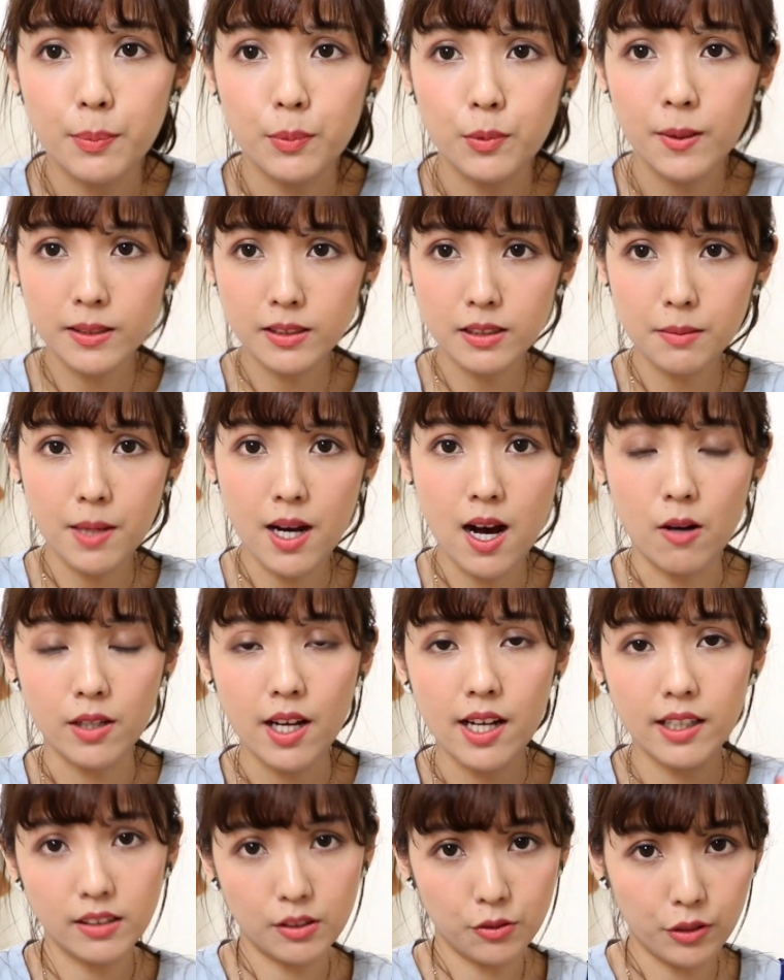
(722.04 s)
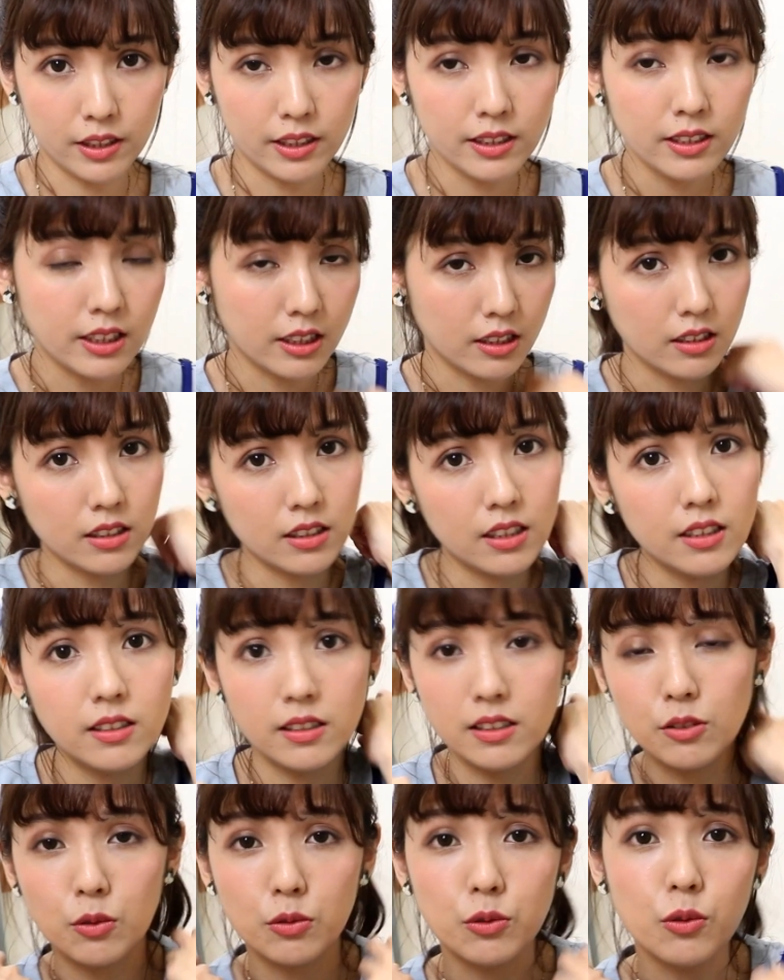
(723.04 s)
不会这么好看的原因，其实跟
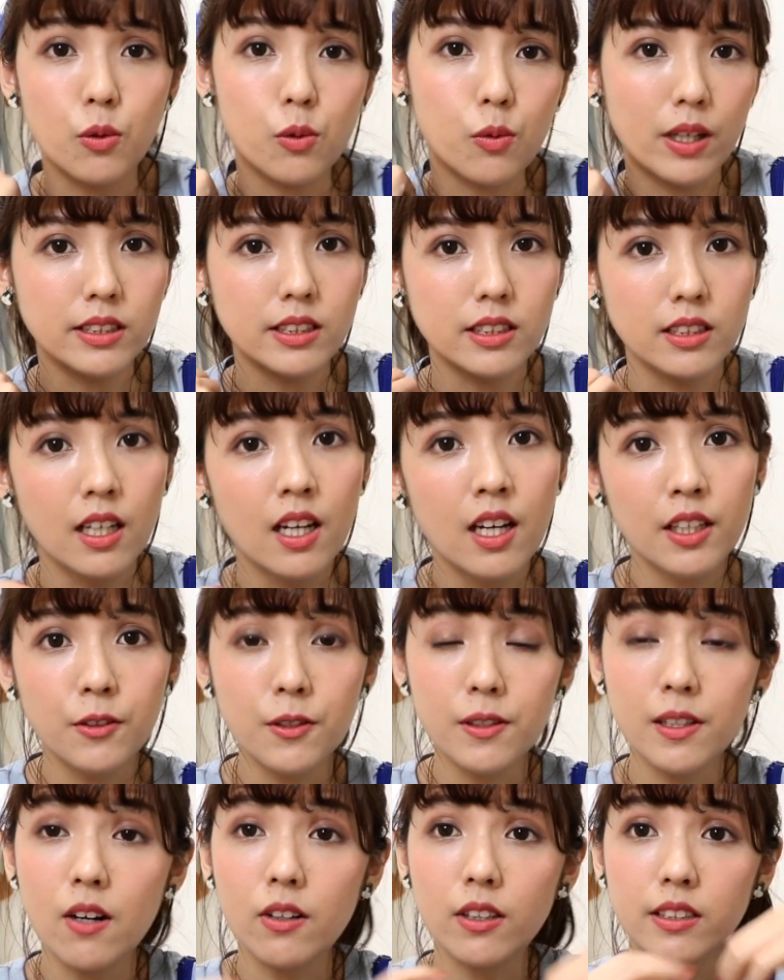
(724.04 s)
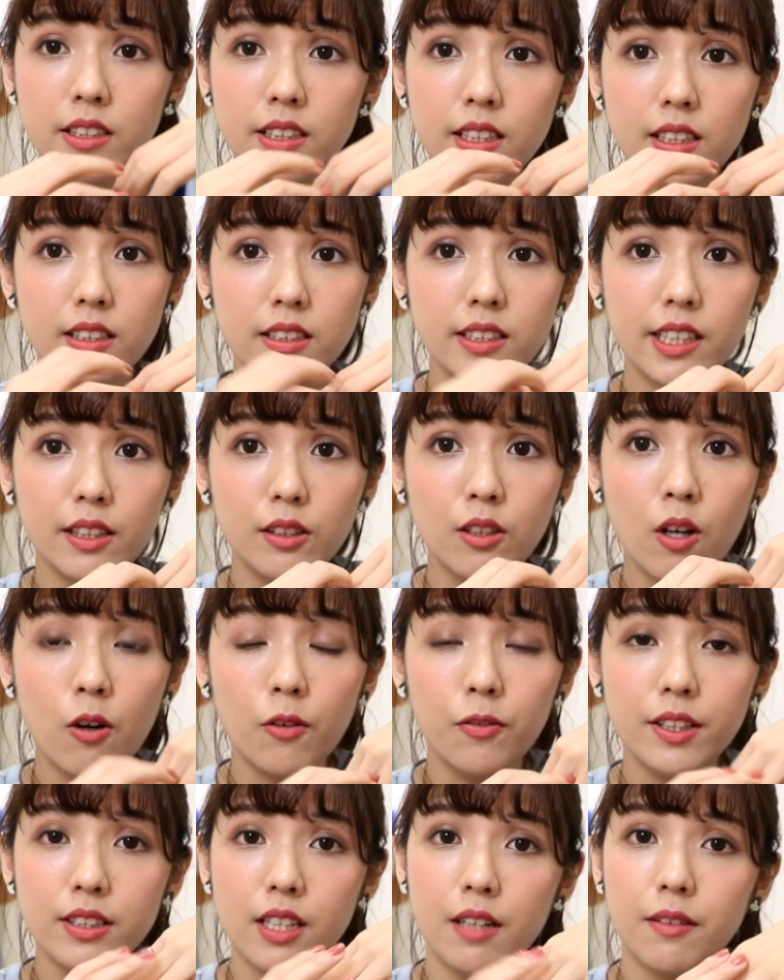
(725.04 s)
这种有关系，因为高跟鞋的前头
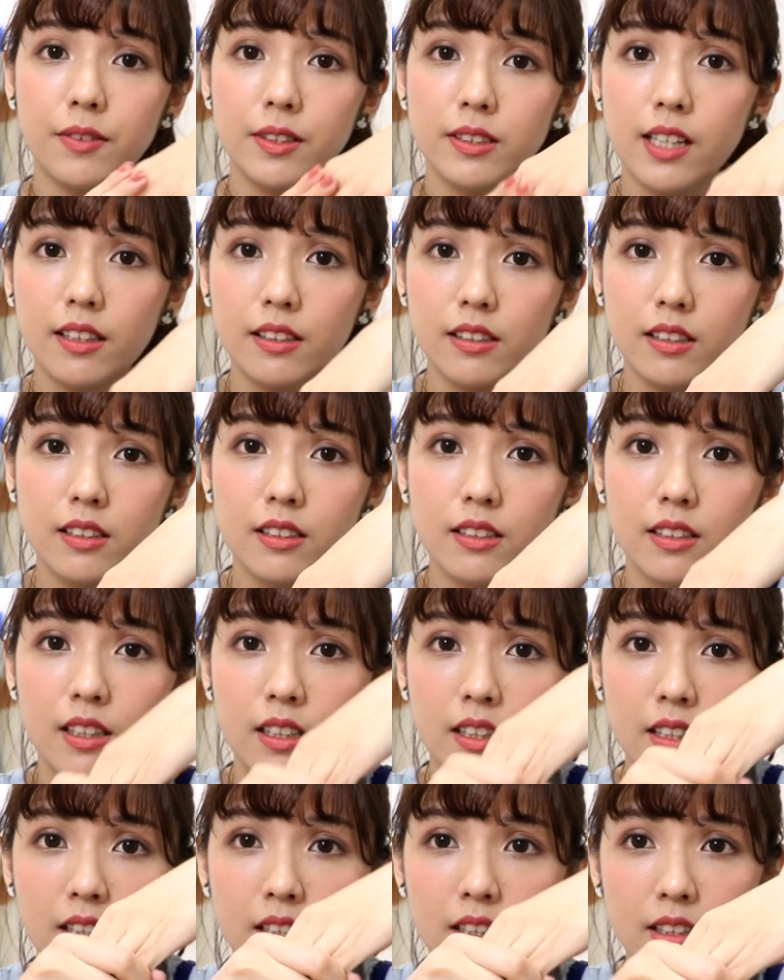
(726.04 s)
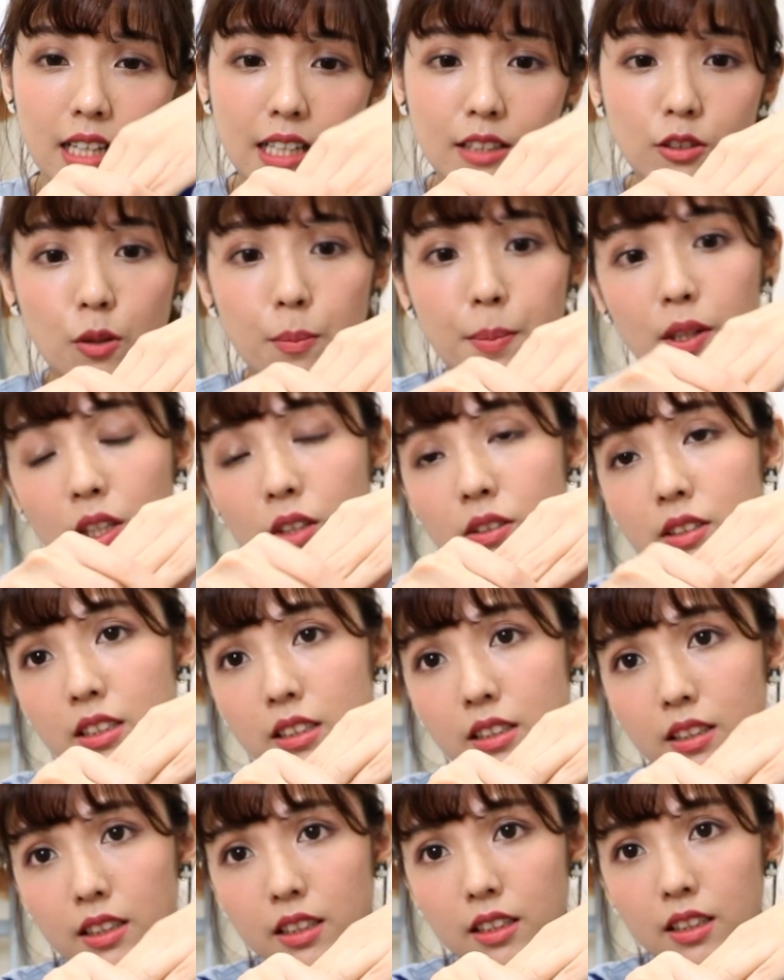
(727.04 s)
非常非常的，它只有包到
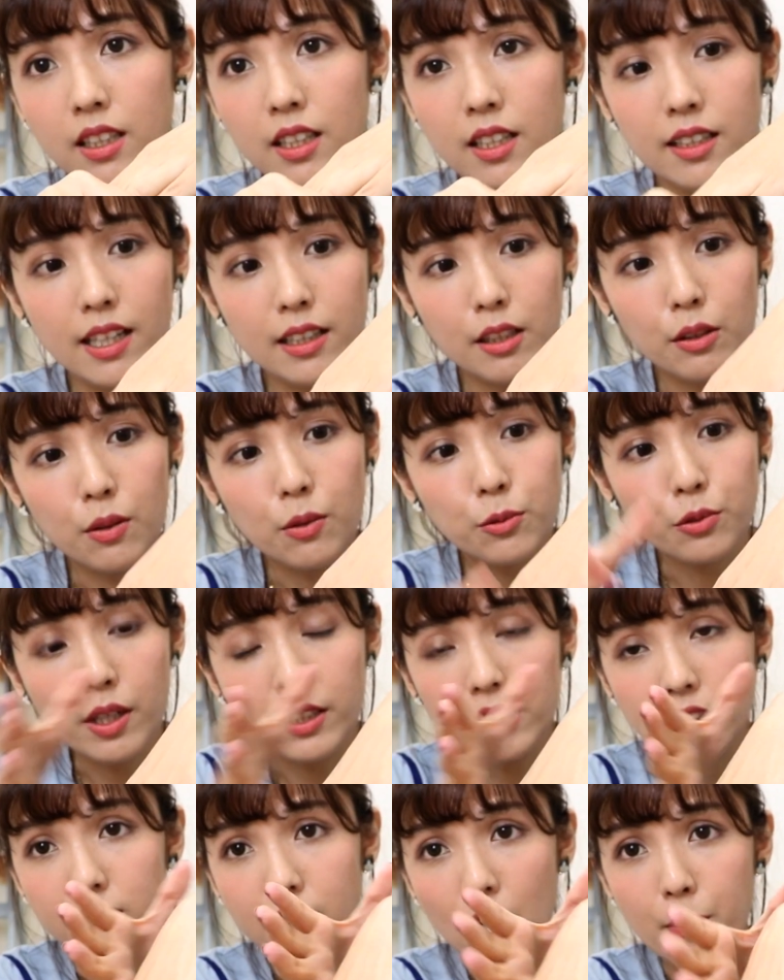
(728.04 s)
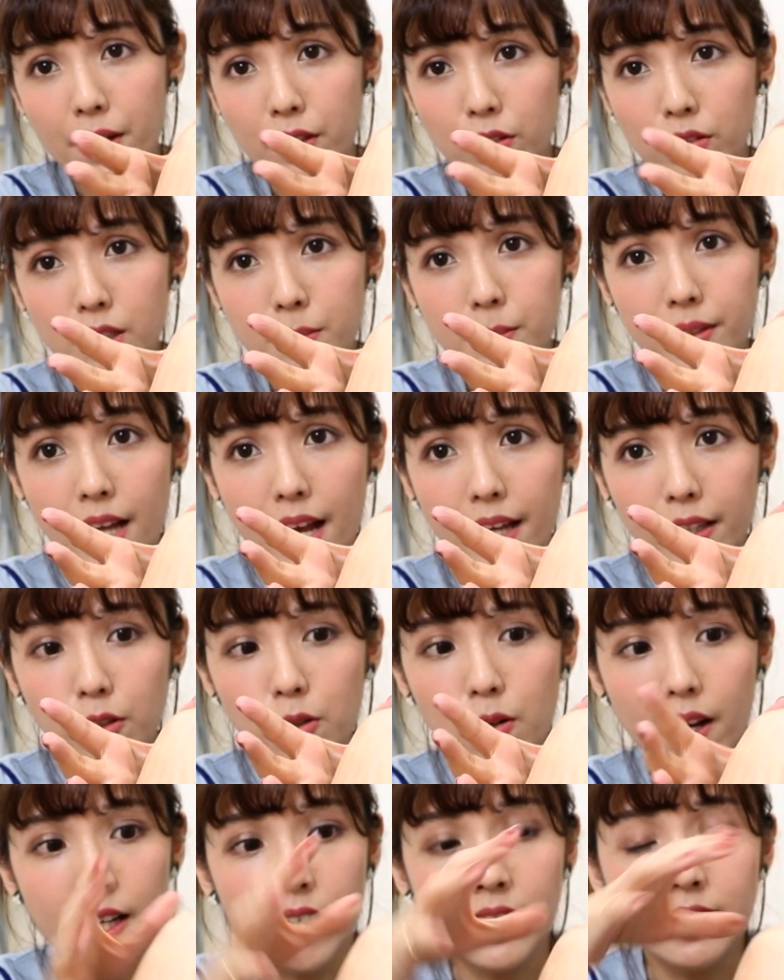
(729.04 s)
这里。那你露出来的脚板有那么大一
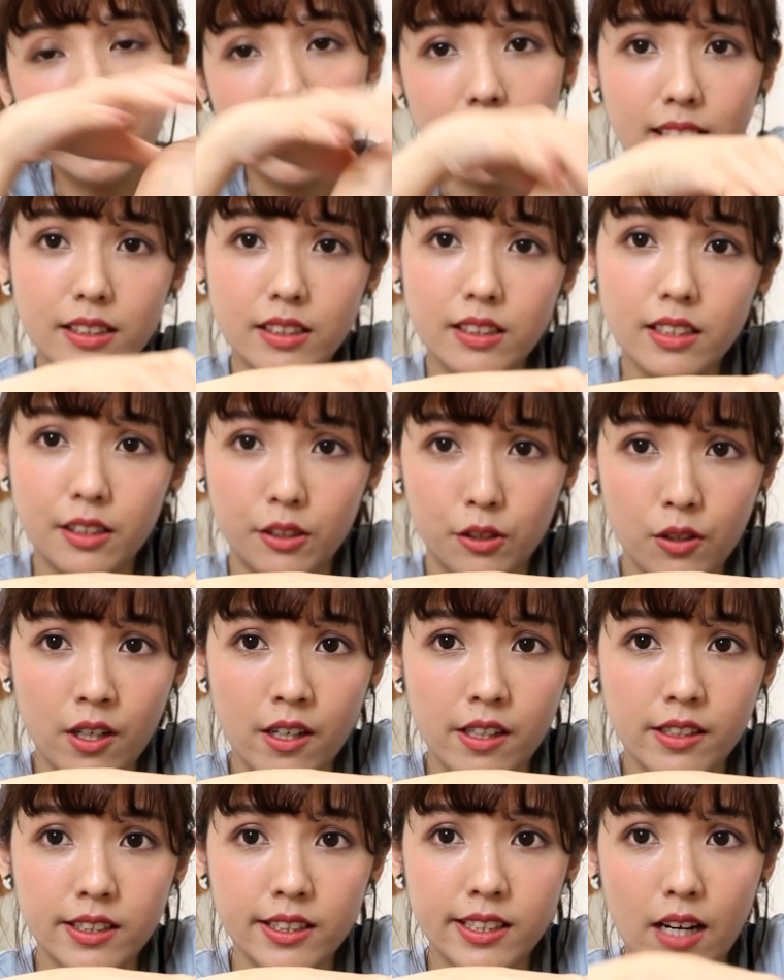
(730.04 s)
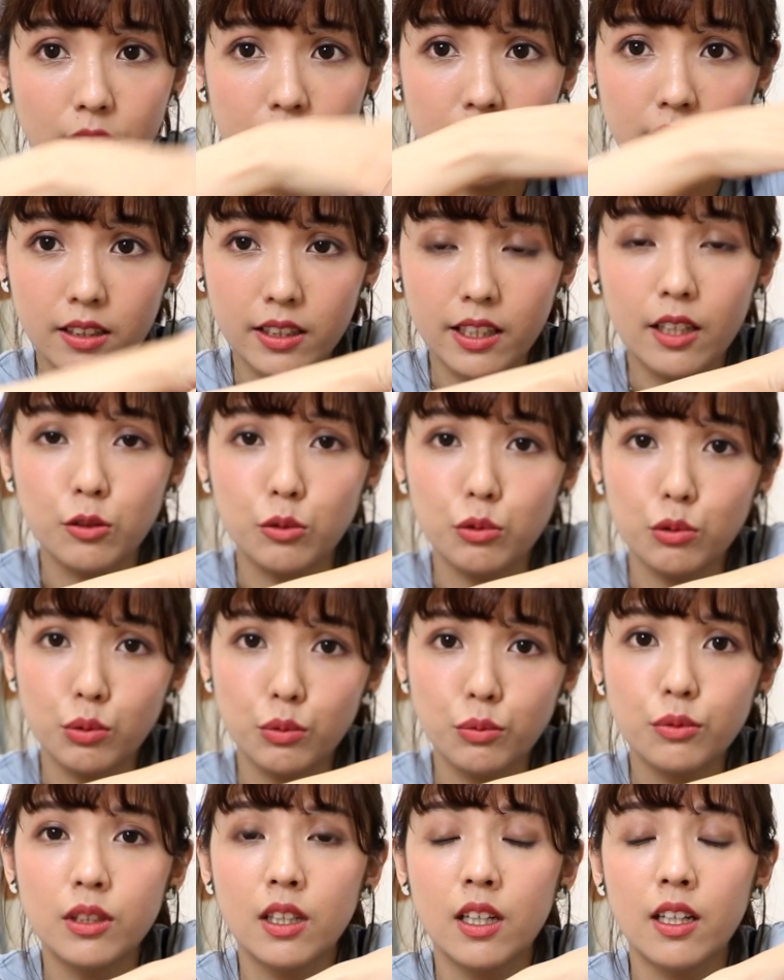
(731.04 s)
块，加上你这里又很小，这里很
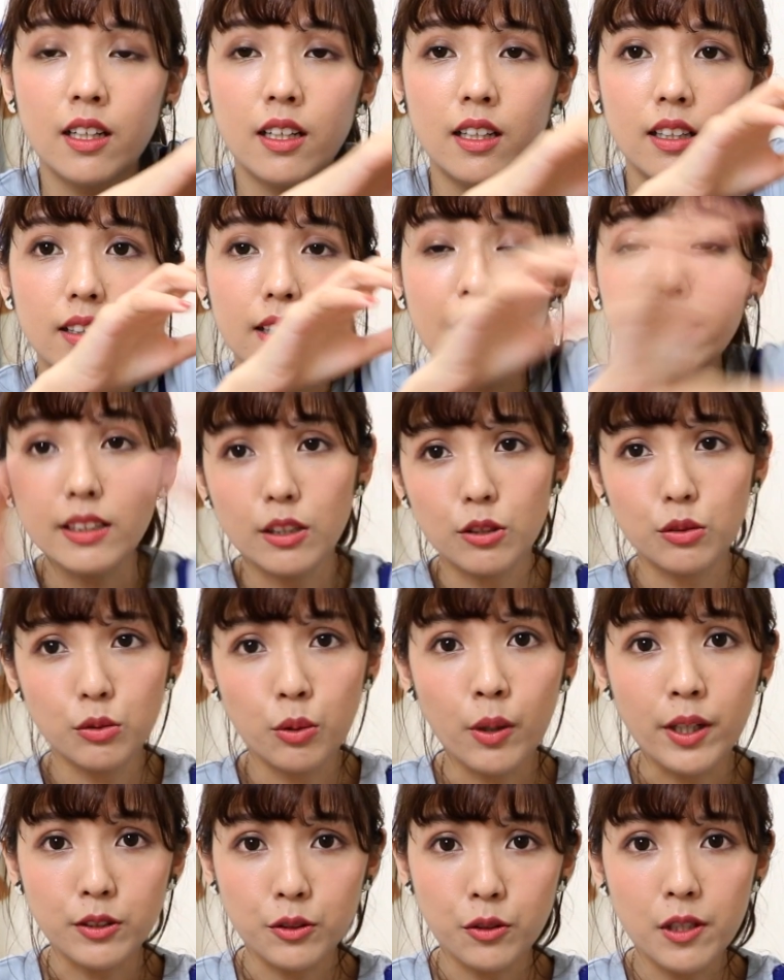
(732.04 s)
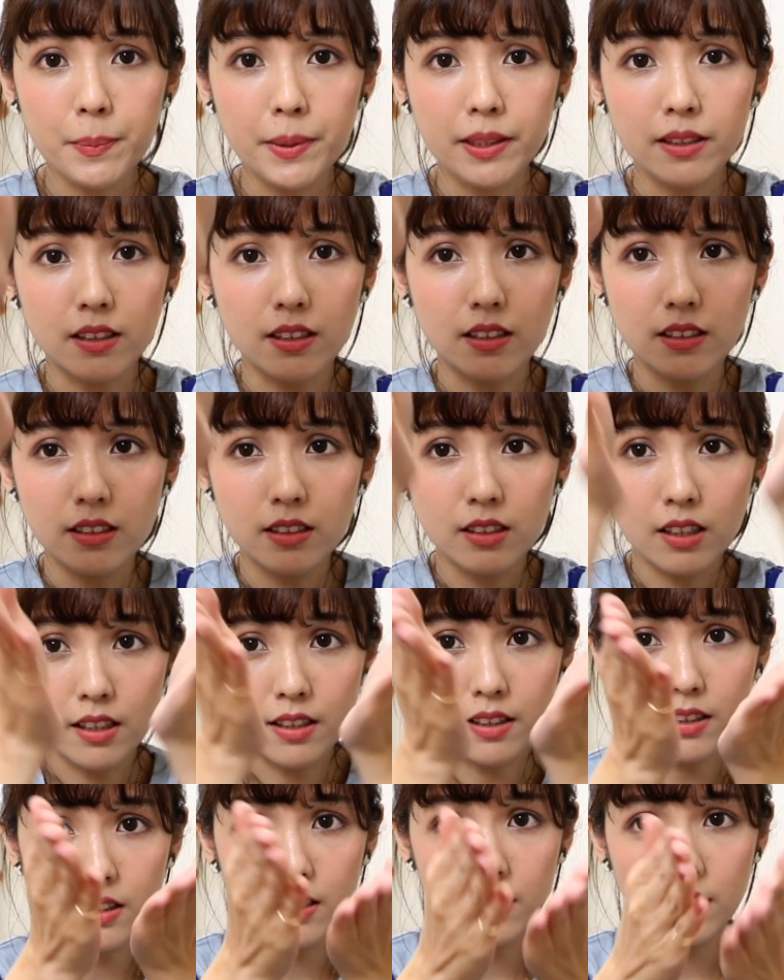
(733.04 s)
粗，那你的腿就会变得这
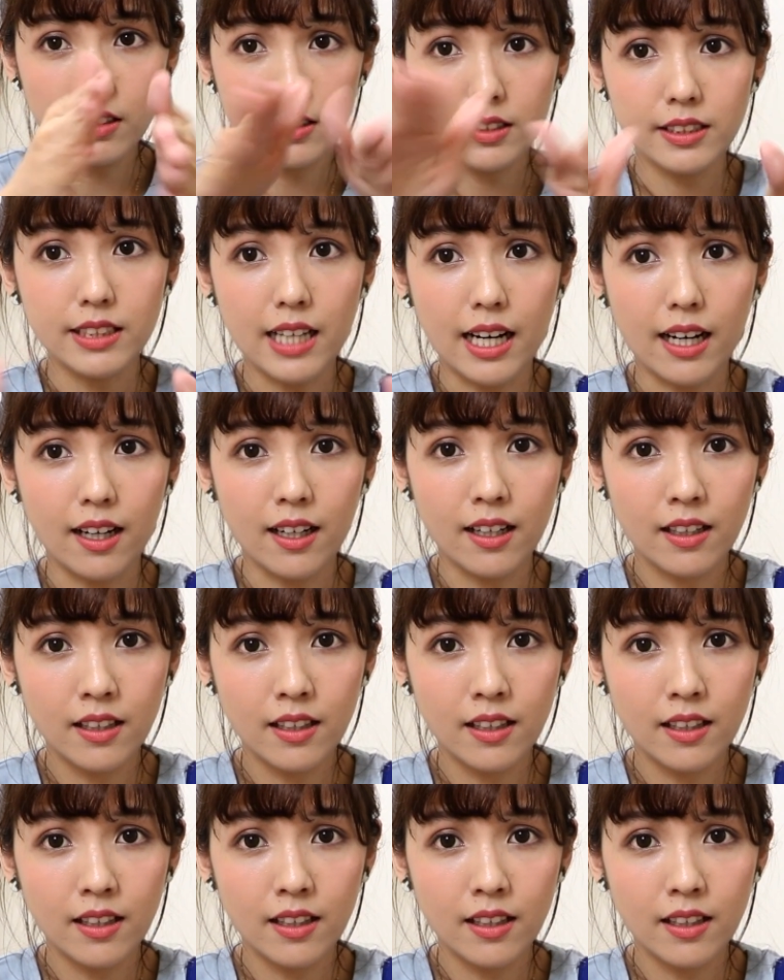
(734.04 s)
样。